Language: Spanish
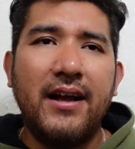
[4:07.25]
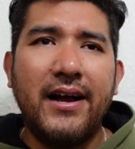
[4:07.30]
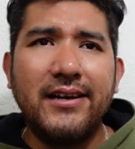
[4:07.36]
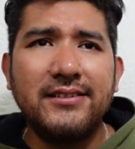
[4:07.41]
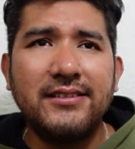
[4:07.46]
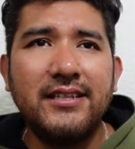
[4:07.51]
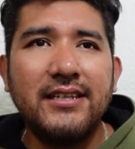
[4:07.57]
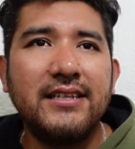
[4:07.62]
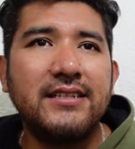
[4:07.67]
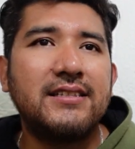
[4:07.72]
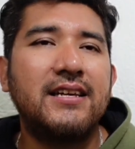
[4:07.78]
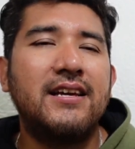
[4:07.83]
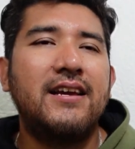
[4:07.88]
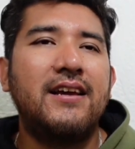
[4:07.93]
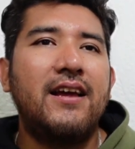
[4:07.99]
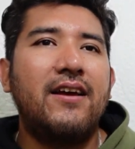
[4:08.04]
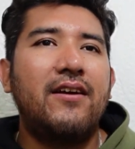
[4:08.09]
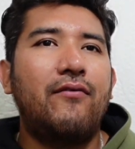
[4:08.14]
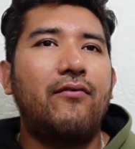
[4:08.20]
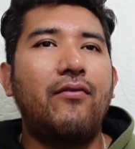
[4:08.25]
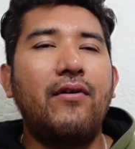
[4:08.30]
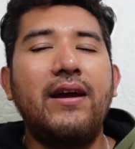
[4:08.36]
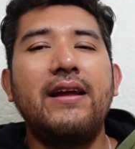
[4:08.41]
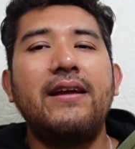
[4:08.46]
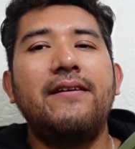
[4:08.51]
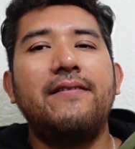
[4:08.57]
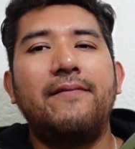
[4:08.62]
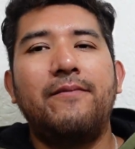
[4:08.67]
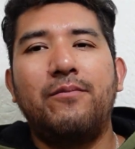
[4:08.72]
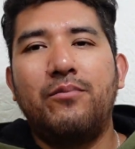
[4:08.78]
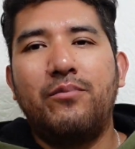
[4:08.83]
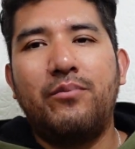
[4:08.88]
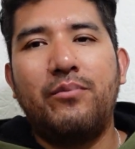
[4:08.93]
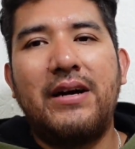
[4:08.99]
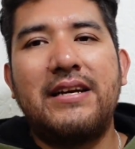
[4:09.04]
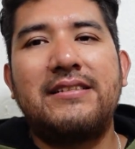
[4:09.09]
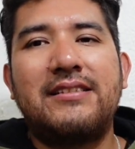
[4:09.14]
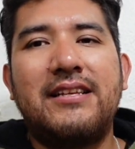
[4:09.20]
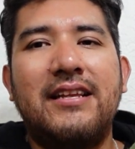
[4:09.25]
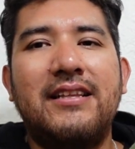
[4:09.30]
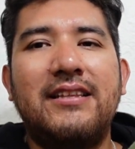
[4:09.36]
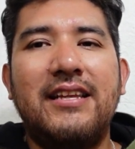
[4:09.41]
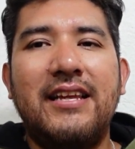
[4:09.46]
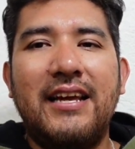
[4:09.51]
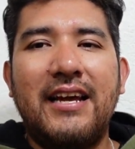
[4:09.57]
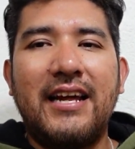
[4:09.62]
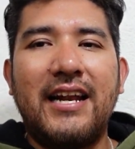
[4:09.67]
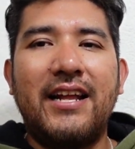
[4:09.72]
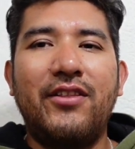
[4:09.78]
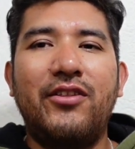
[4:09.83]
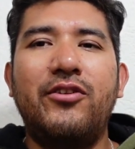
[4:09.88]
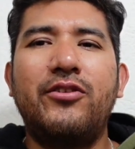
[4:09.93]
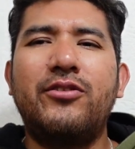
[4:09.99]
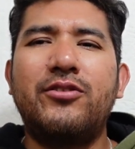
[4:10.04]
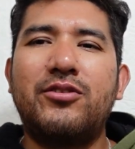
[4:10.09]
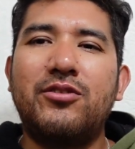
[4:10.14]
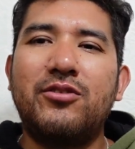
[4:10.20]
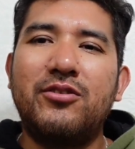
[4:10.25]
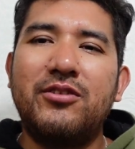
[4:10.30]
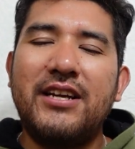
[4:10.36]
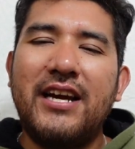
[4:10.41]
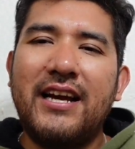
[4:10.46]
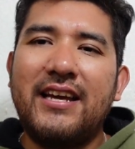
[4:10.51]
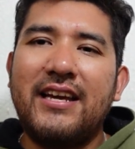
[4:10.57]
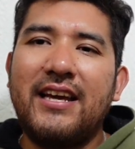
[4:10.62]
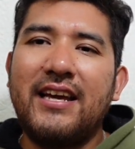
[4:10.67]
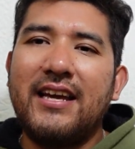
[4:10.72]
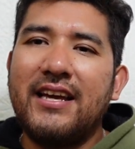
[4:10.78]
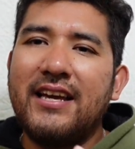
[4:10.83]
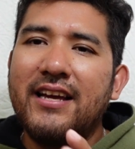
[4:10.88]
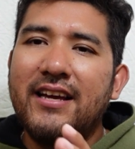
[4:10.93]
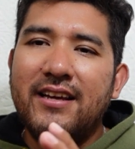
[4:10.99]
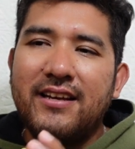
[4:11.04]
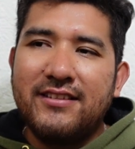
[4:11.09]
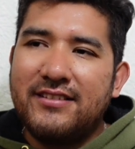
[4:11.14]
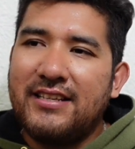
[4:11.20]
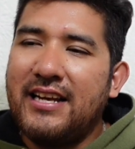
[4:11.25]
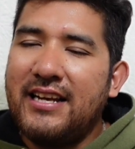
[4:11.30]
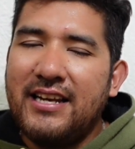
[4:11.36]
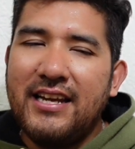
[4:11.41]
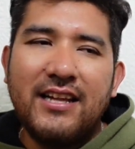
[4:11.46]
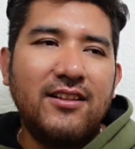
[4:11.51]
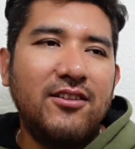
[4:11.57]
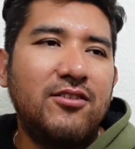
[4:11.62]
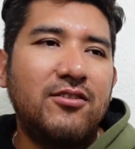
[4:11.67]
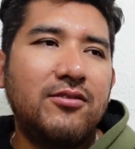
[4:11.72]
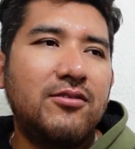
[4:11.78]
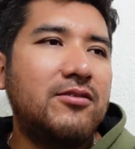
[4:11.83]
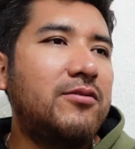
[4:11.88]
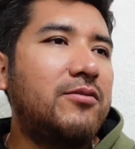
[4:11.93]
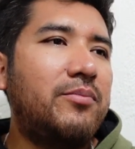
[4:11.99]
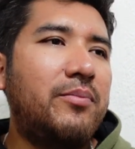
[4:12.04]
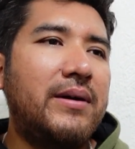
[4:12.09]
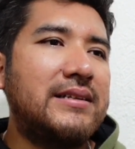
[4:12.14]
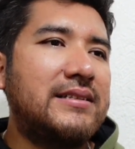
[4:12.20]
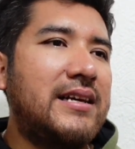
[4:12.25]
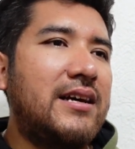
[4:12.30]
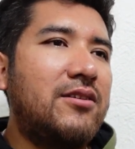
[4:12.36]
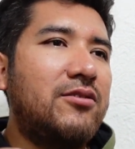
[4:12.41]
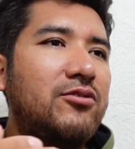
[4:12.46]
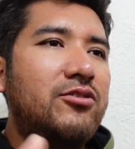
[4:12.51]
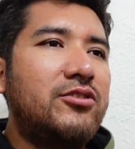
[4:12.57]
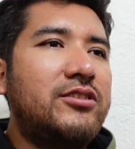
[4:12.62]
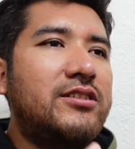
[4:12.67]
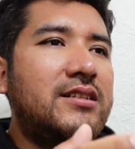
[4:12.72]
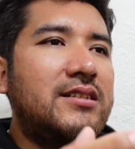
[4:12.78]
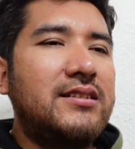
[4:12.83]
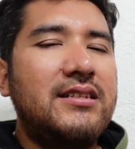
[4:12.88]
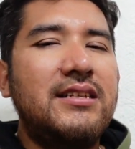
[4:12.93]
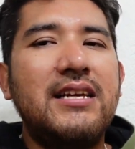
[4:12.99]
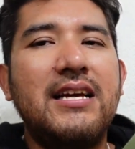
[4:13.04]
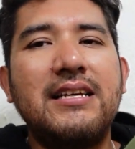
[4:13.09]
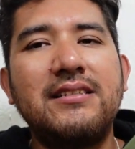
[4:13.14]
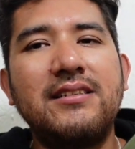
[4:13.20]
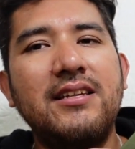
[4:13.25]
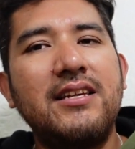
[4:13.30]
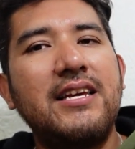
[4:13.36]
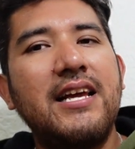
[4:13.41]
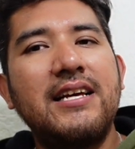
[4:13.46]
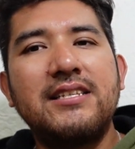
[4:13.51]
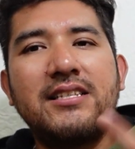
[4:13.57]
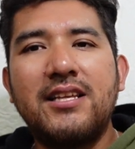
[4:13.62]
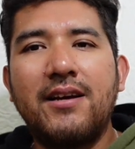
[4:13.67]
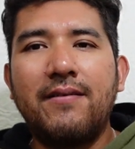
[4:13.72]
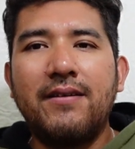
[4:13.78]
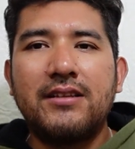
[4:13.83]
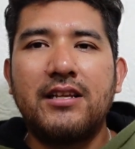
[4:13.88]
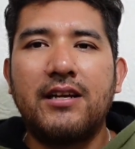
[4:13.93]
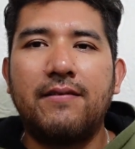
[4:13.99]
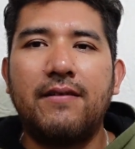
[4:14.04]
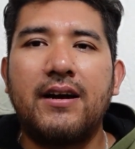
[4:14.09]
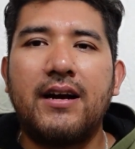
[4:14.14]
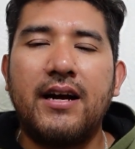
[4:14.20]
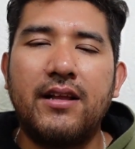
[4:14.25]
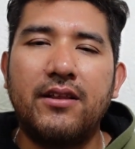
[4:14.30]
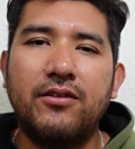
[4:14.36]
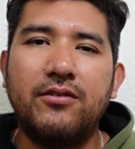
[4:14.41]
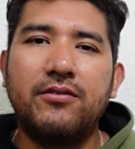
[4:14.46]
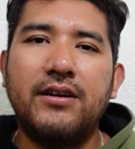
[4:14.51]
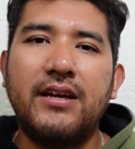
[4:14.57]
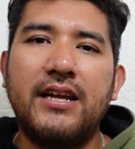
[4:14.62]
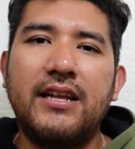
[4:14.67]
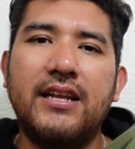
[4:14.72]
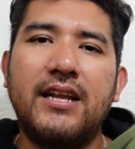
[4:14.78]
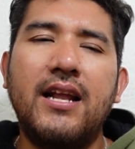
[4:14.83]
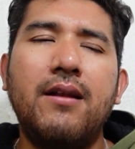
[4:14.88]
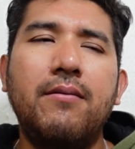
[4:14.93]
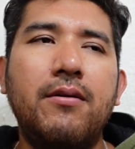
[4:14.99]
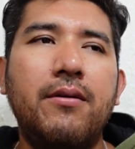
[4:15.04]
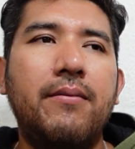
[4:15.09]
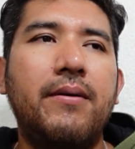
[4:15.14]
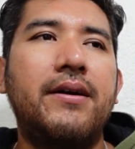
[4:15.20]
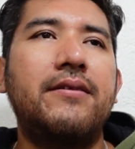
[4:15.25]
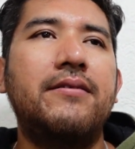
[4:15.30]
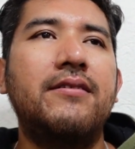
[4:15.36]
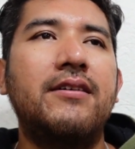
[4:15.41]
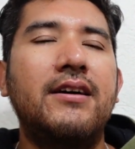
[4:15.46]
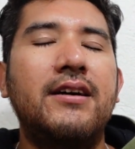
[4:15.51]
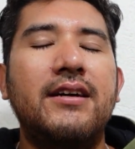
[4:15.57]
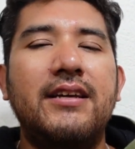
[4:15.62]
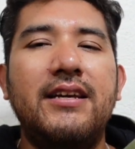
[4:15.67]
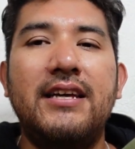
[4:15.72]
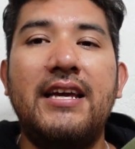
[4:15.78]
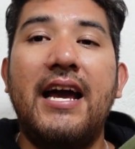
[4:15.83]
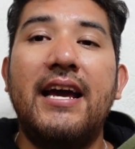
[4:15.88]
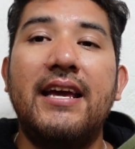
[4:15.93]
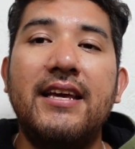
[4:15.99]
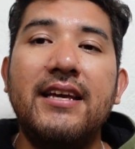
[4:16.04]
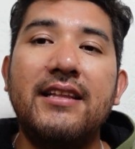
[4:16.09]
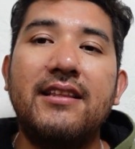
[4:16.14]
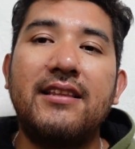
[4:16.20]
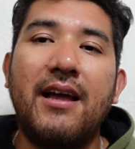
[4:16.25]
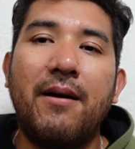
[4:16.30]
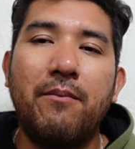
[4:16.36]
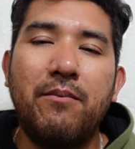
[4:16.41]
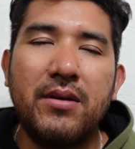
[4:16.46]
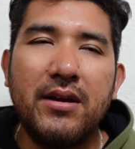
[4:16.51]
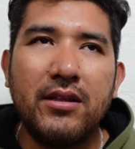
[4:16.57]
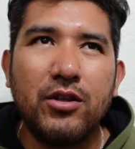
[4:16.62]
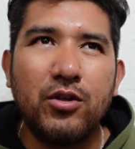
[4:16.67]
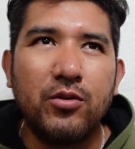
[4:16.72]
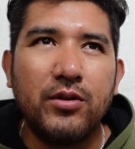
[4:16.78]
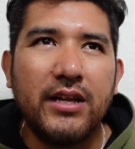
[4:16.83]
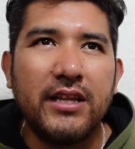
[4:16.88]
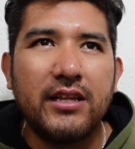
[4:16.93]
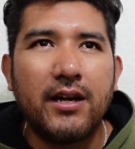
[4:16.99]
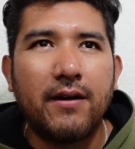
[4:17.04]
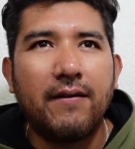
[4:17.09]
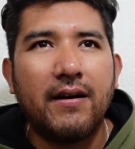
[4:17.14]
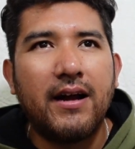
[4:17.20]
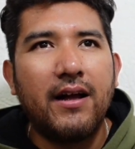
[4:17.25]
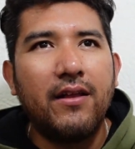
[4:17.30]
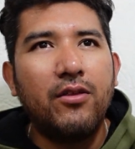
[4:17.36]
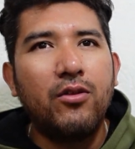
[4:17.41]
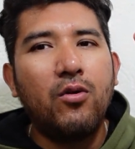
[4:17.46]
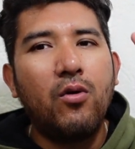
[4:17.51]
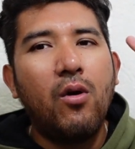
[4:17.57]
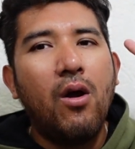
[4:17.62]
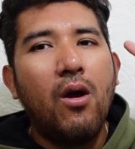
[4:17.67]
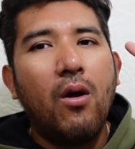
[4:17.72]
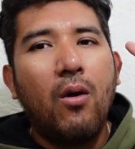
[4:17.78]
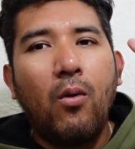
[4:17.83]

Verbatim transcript: Así es, fue bastante grandioso ya que saliendo pasaron dos tres días y ya estaba trabajando en el vivero y ahí también duré trabajando